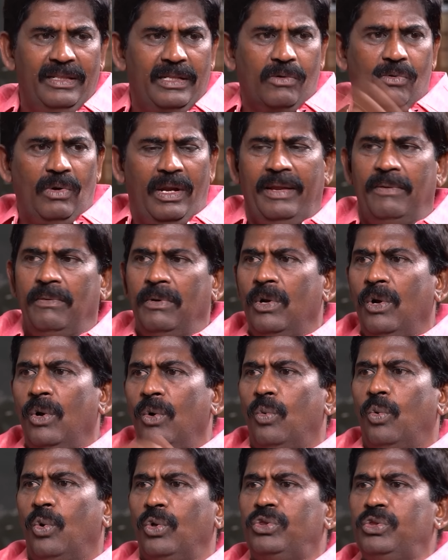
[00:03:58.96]
இந்த கொலையும்
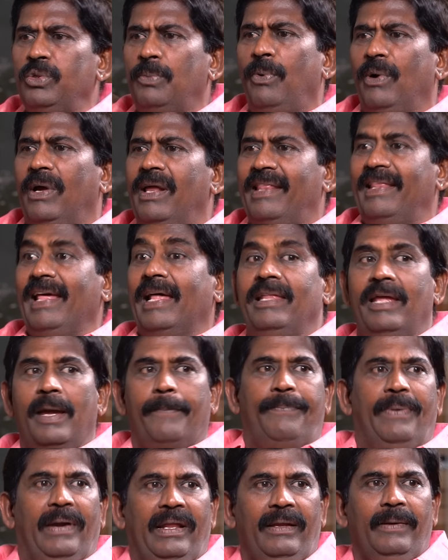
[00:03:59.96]
ஒத்து போகிறதே அது
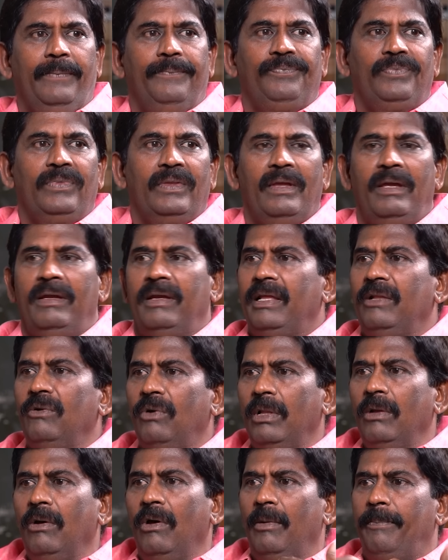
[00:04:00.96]
எப்படி இது
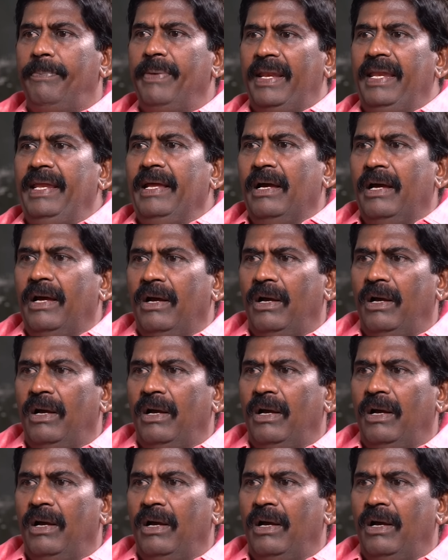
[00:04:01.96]
வந்து ஒரு பெரிய